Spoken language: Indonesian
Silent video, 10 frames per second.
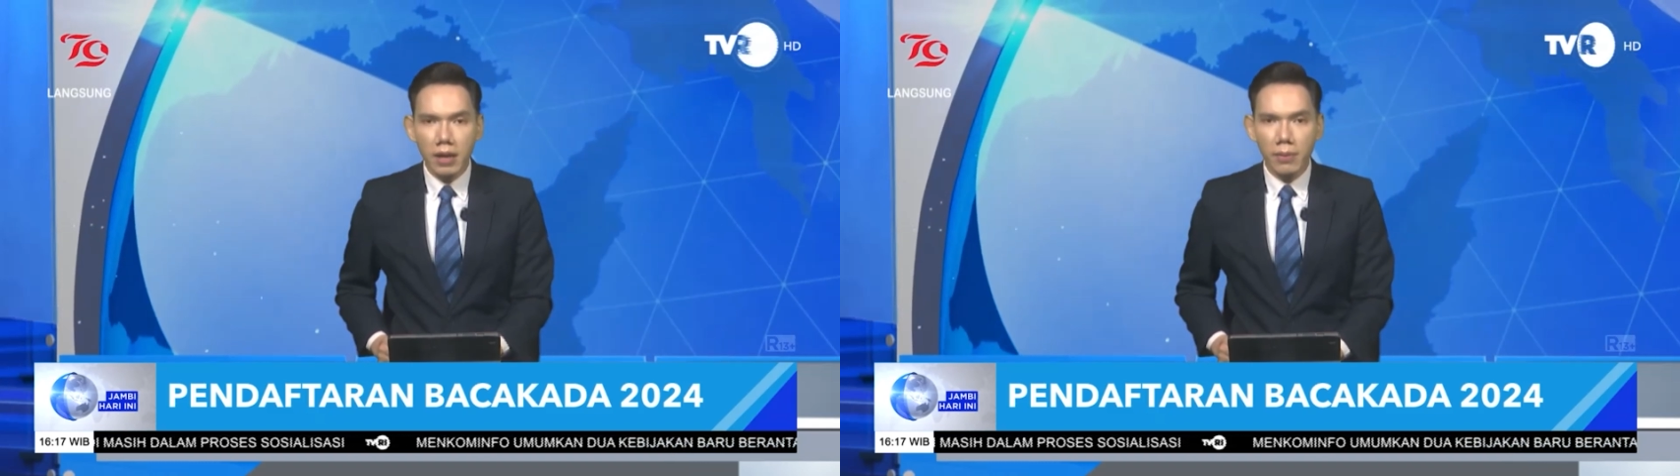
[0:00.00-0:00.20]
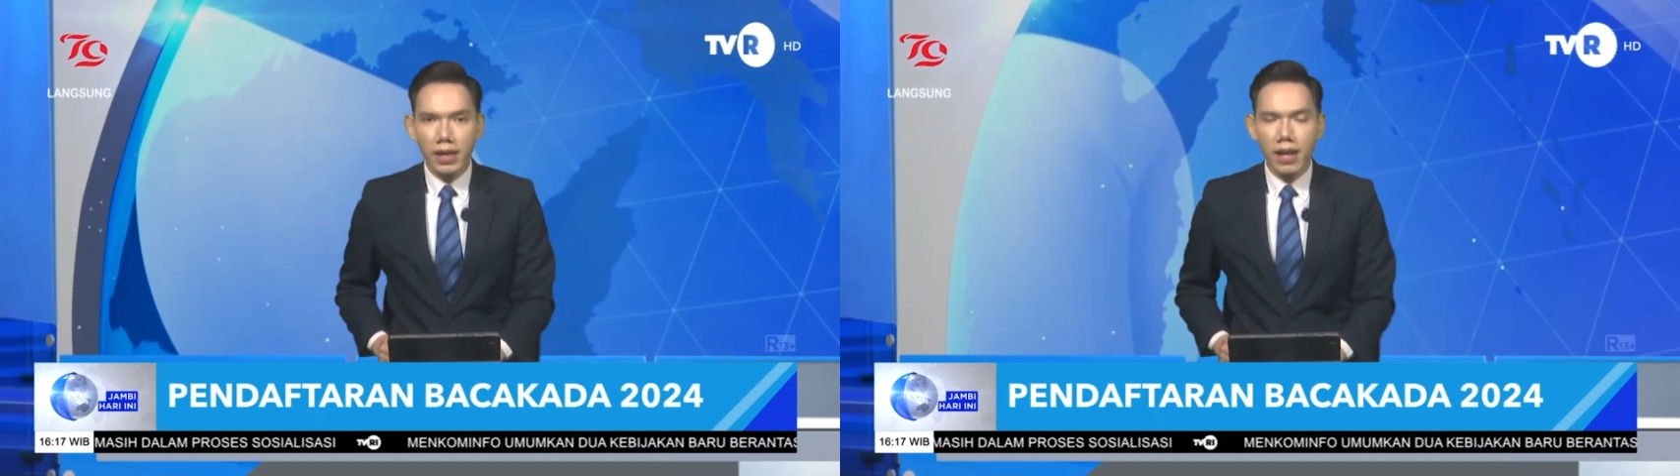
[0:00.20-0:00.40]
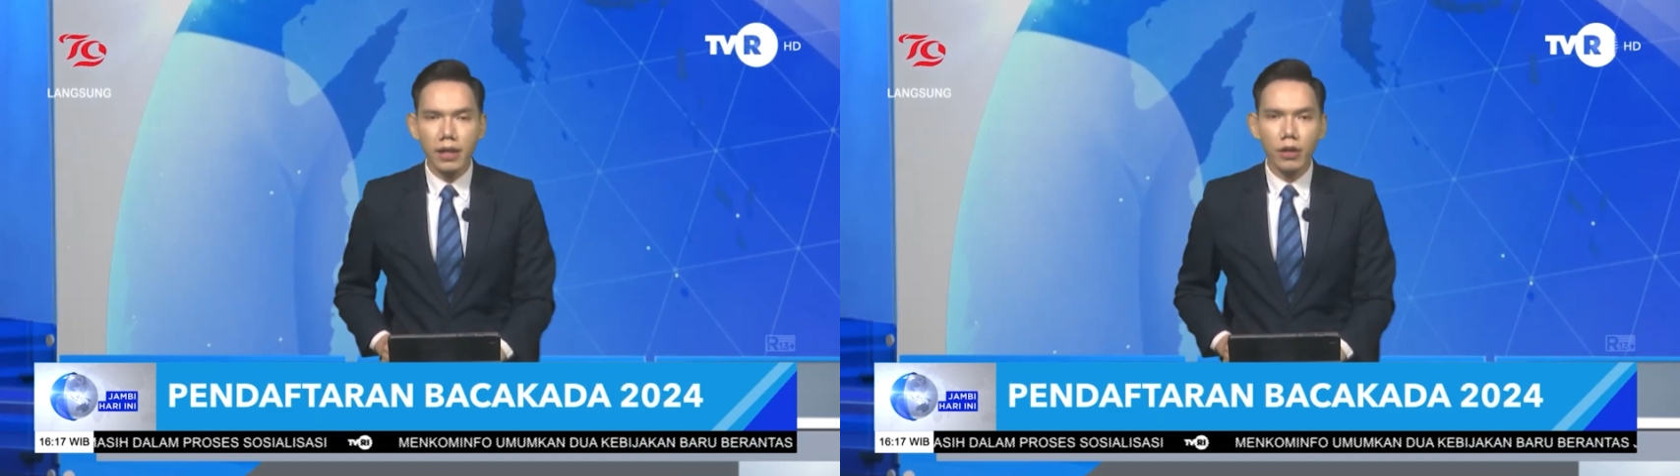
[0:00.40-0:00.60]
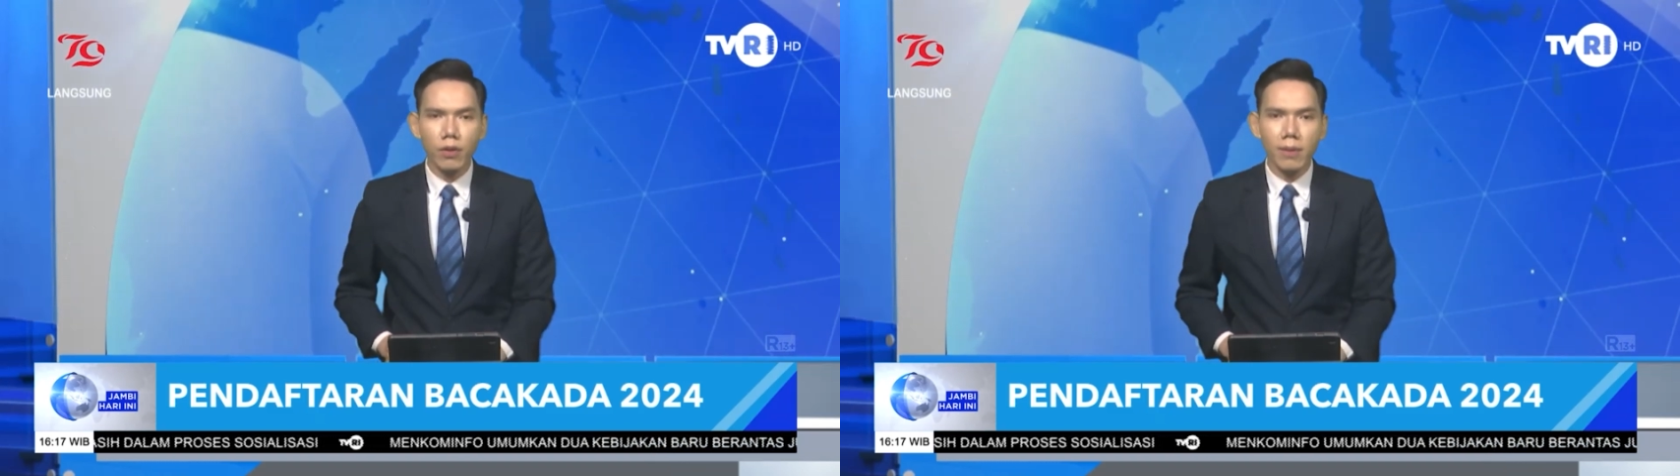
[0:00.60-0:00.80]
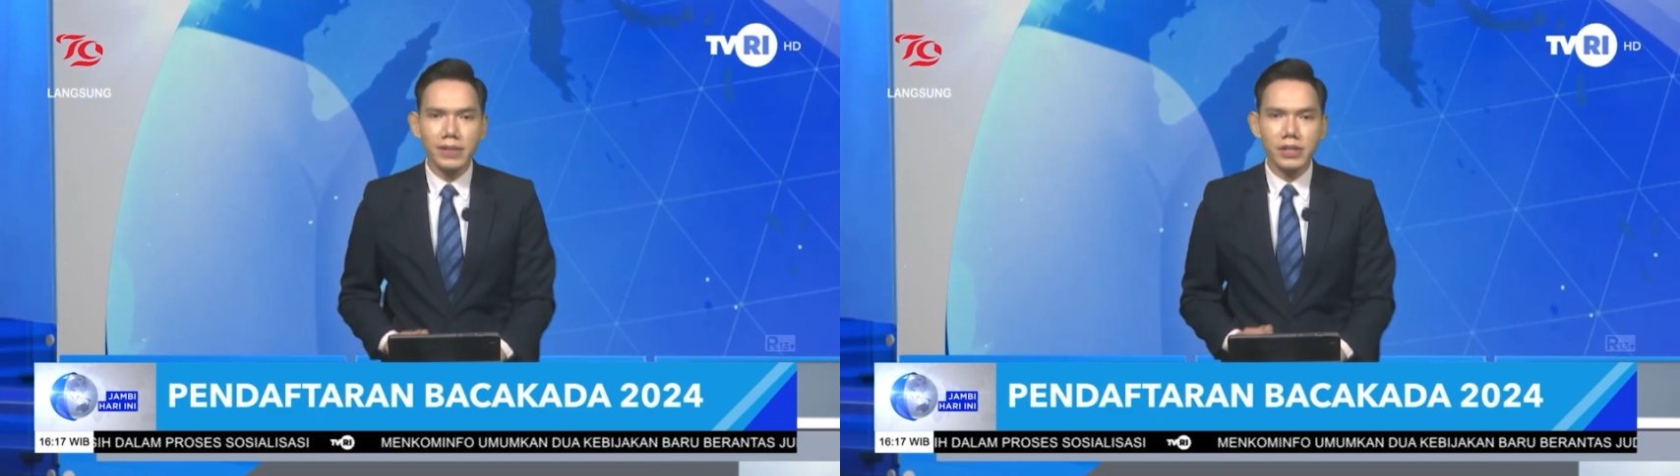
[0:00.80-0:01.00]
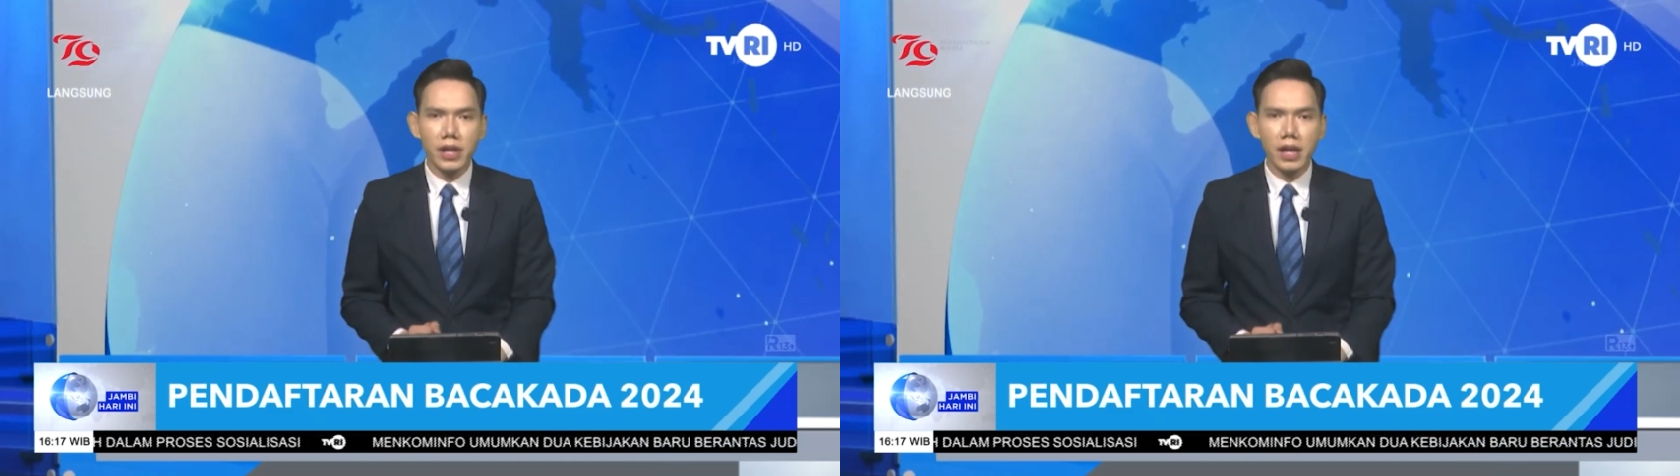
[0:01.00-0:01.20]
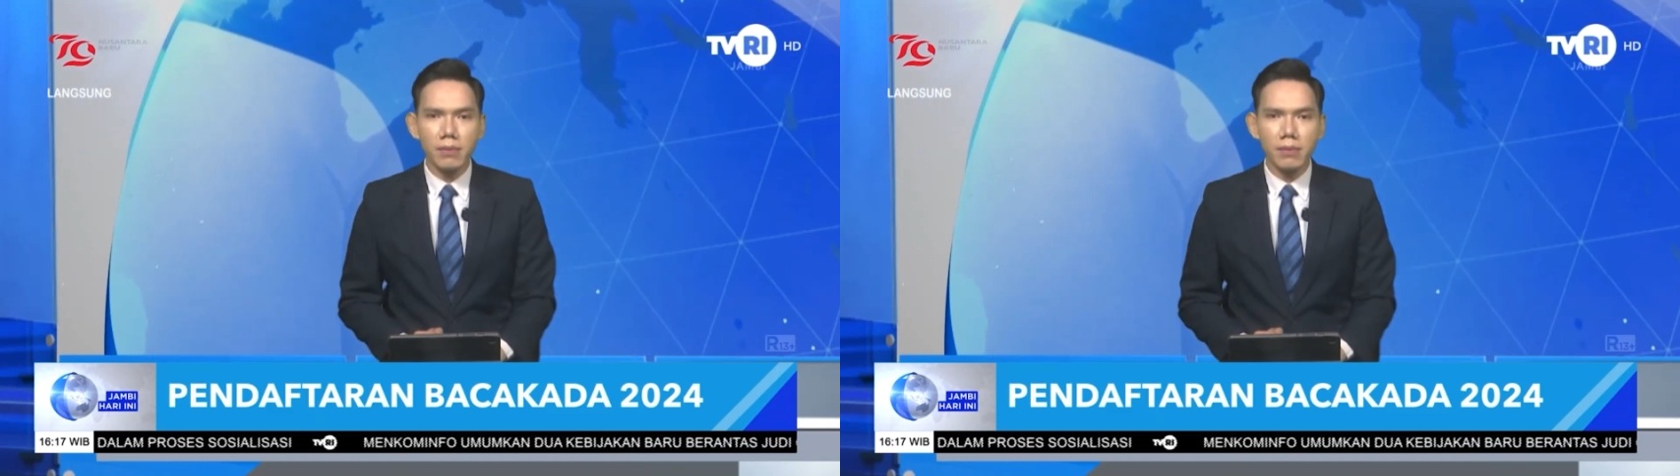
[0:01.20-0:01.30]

Pada hari kedua, pasangan